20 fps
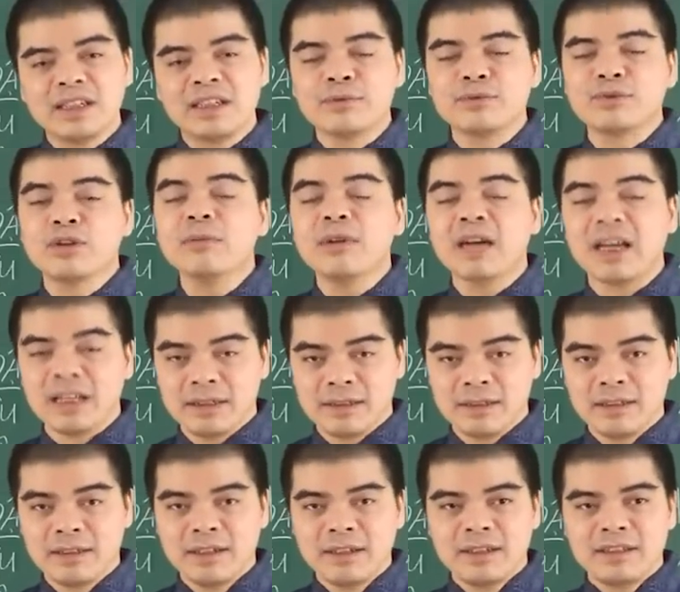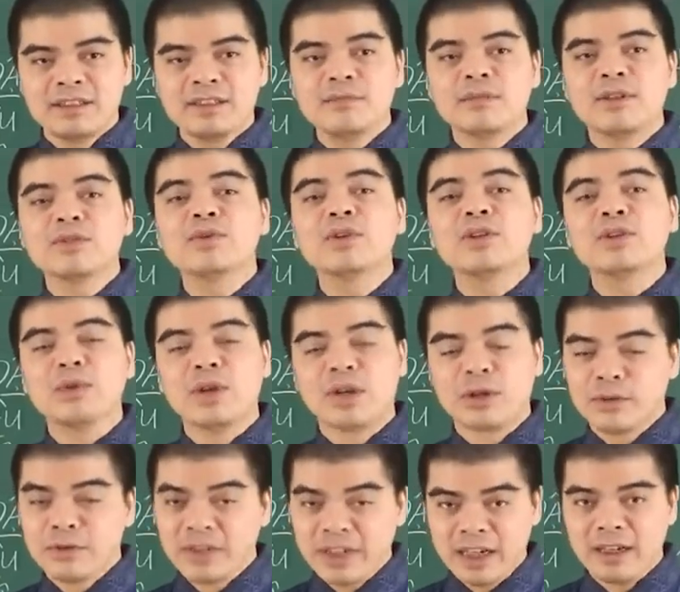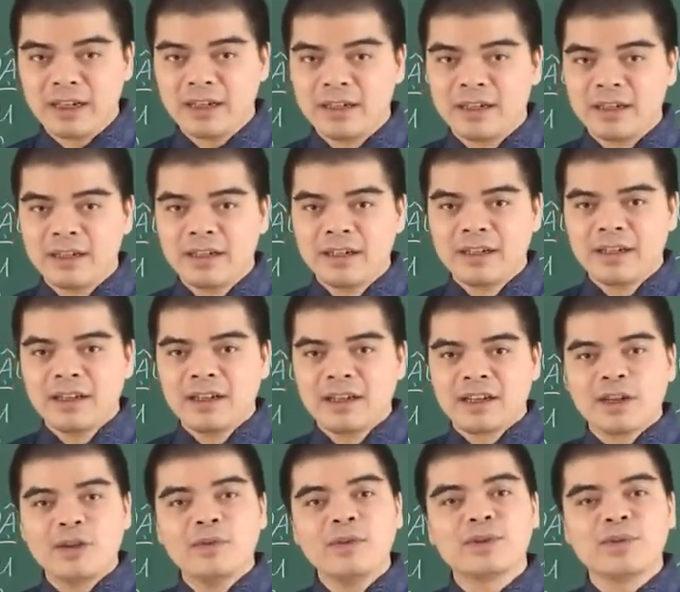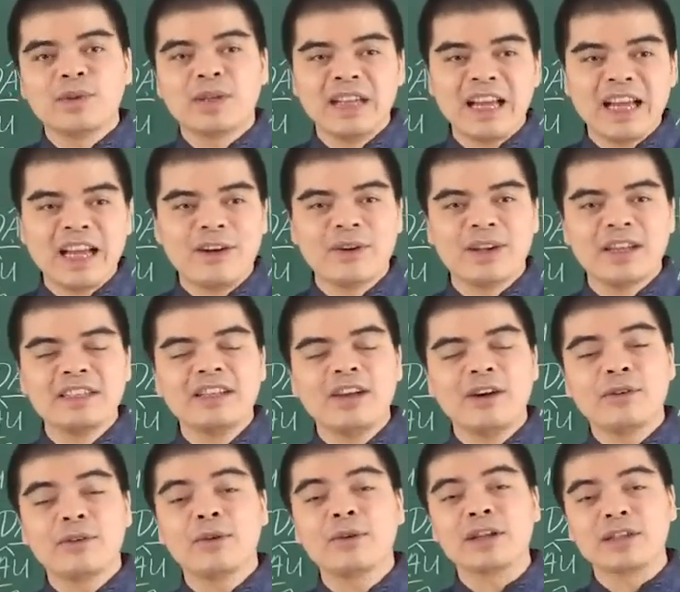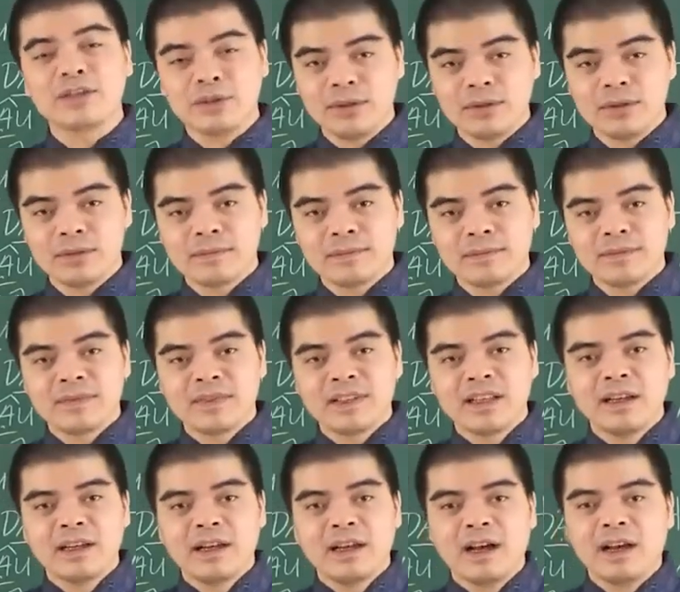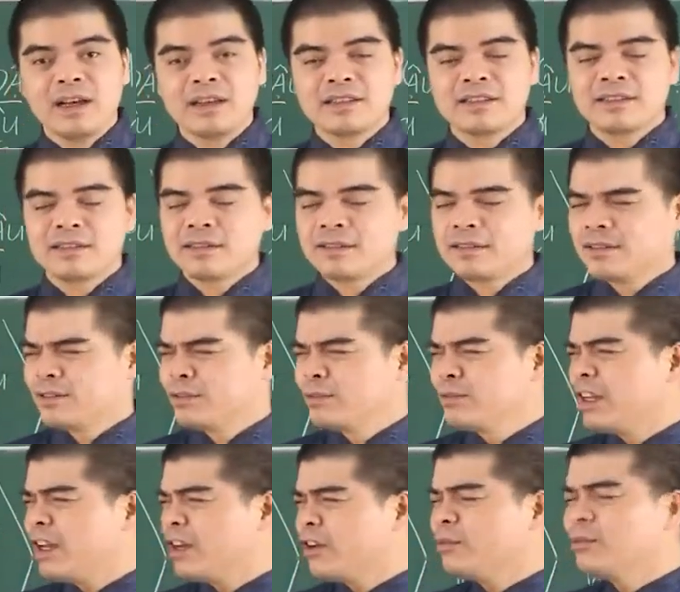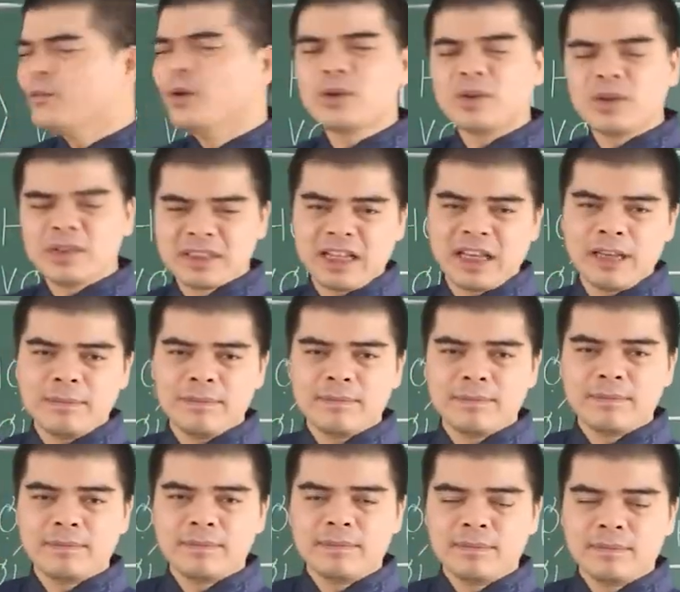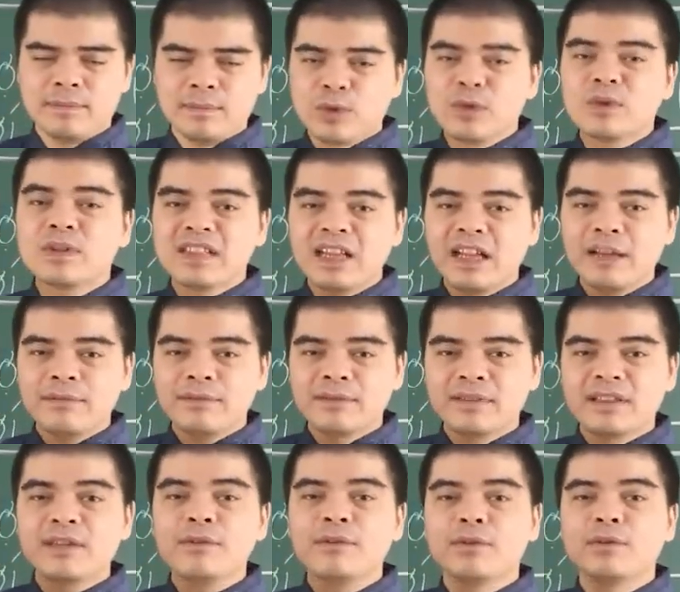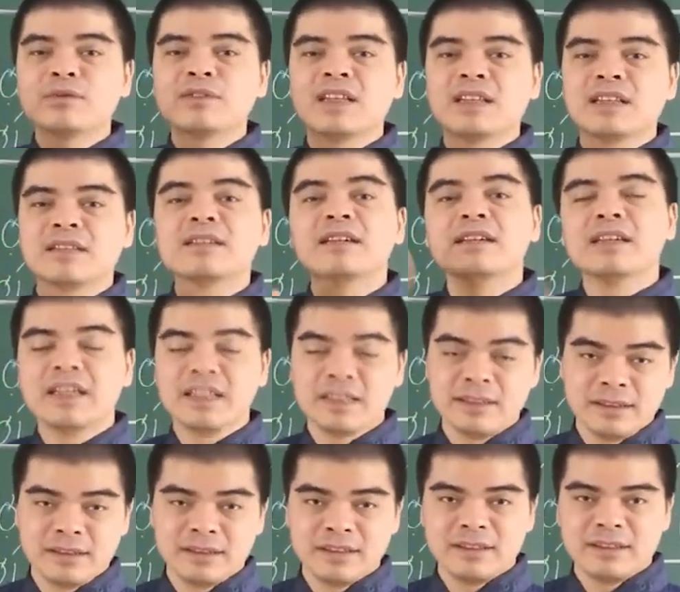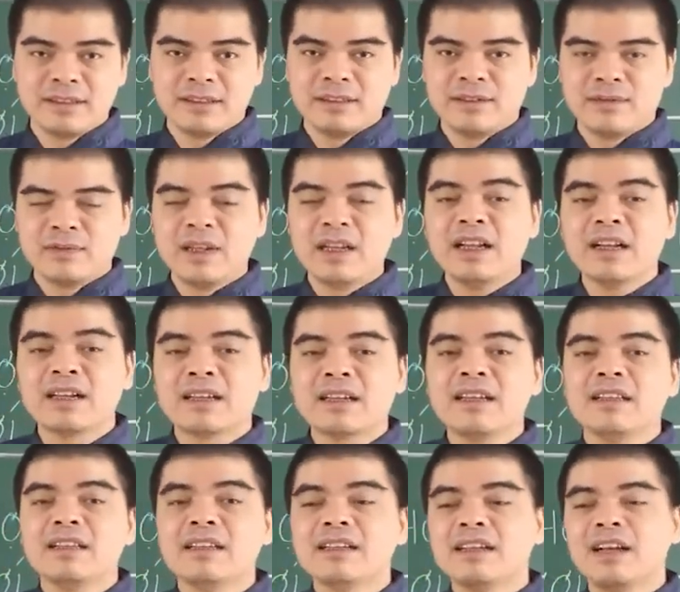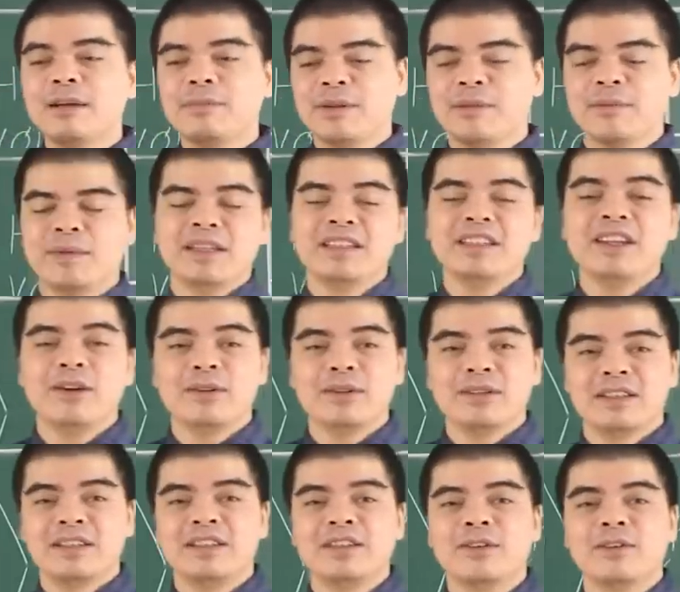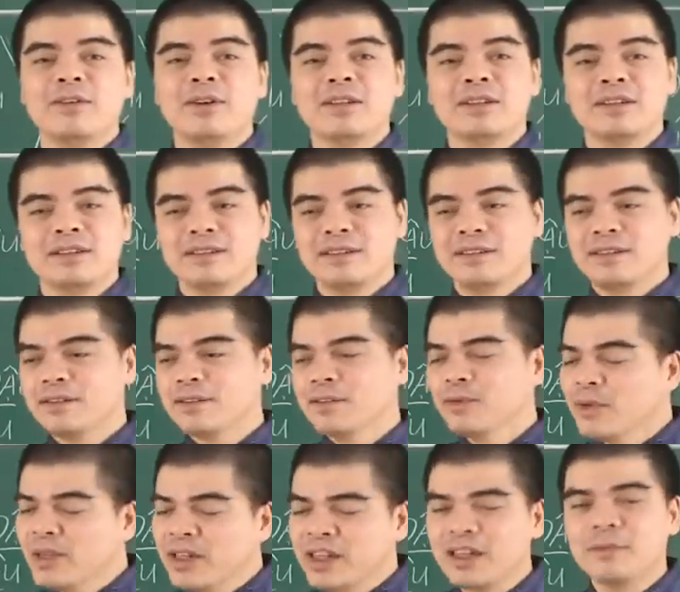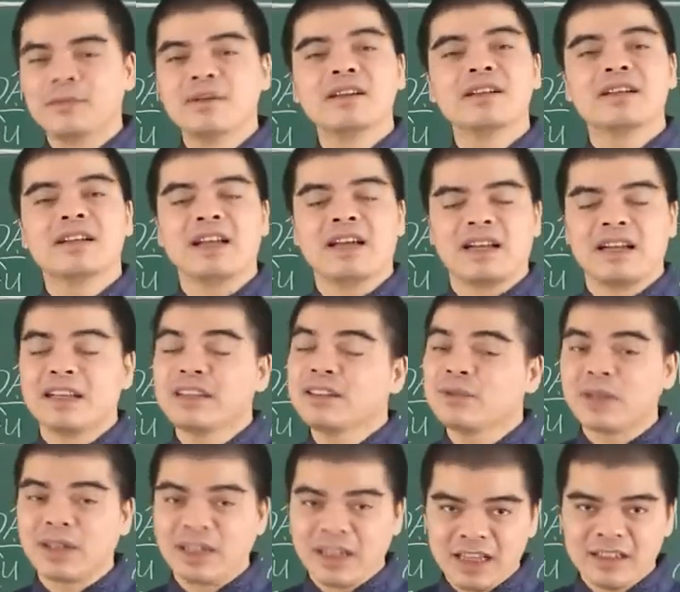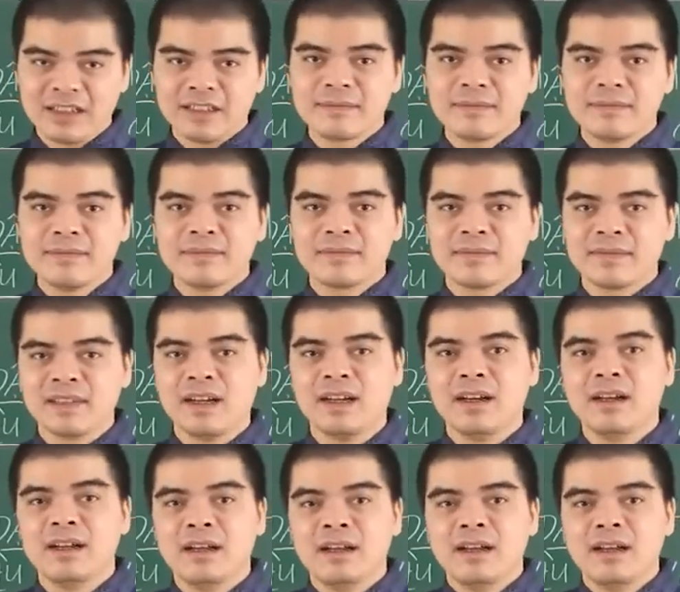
thì nằm rưỡi mà ăn nhưng mà cũng tùy tuổi quý vị ạ không phải tuổi nào lấy nhau cũng là tốt à, chúng ta có bốn con giáp bốn con giáp rơi vào cục diện là tự hình vậy nên là khi những cặp này mà lấy nhau thì nó còn nguy hiểm hơn là lấy những tuổi khác đó